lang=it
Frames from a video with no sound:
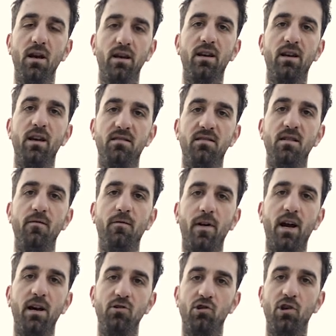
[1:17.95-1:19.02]
che si
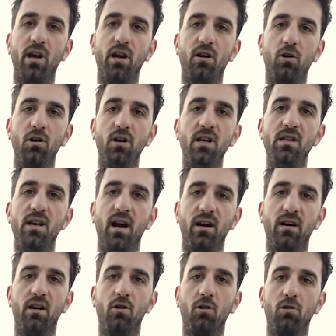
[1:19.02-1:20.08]
infrange e collide
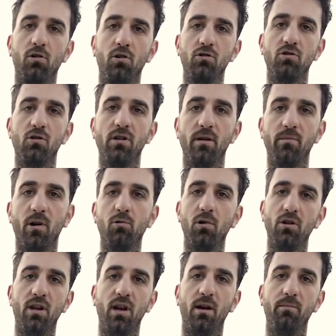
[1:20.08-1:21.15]
anche col grosso tema,
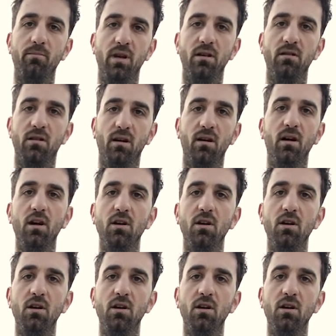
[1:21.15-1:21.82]
quello dell'ambiente.